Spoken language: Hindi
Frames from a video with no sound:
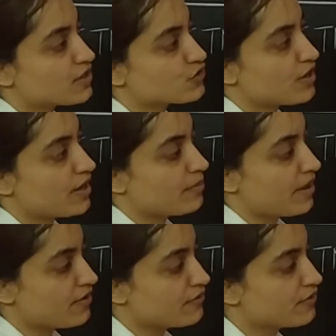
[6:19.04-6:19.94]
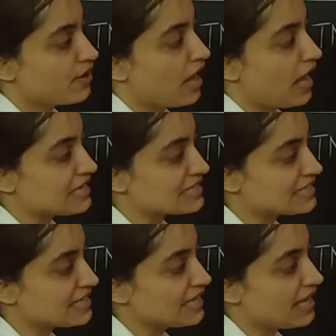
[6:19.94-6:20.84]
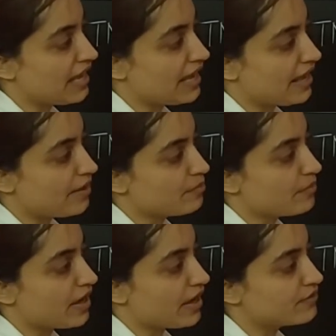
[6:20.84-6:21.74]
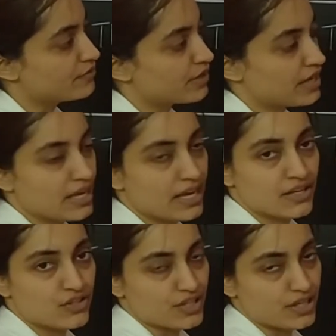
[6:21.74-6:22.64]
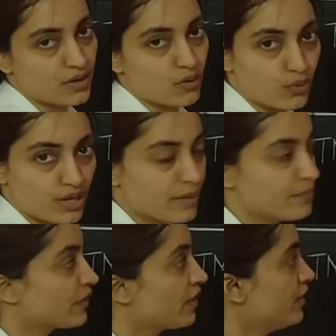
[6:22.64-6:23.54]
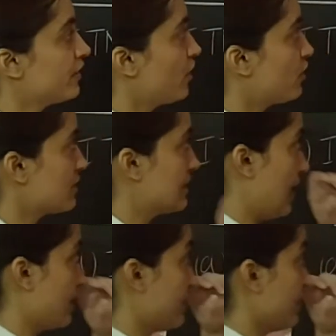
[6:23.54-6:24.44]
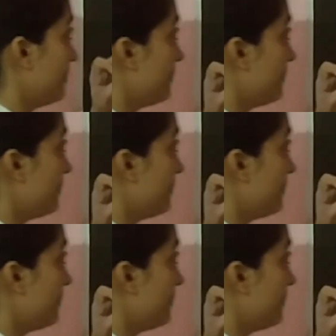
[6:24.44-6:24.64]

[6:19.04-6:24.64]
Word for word: एच एम एफ टी आई एम एफ के डी ओके नाउ स्टार्ट